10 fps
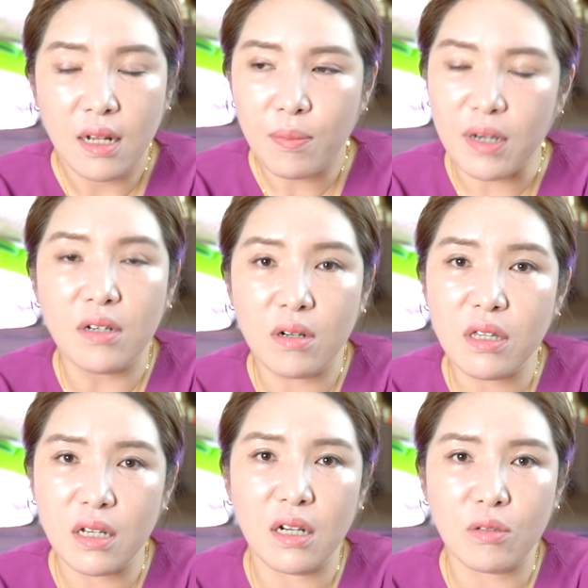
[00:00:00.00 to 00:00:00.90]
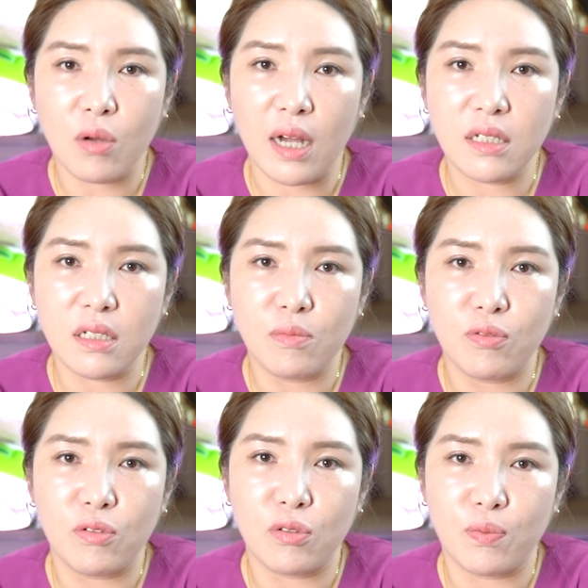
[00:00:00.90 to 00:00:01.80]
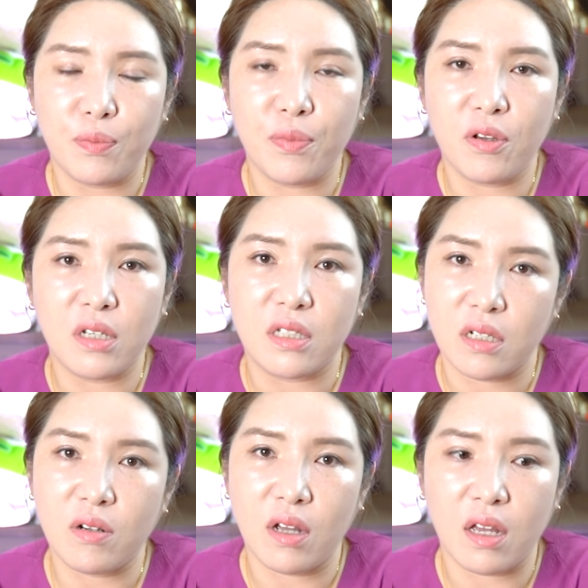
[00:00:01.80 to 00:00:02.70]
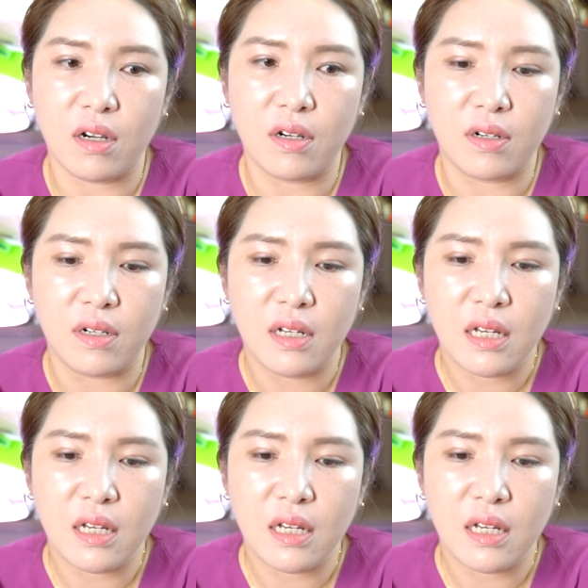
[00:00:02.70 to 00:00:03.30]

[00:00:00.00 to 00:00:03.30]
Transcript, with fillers: 막 그럴 생각도 하시는 분들도 분명히 있을 거예요.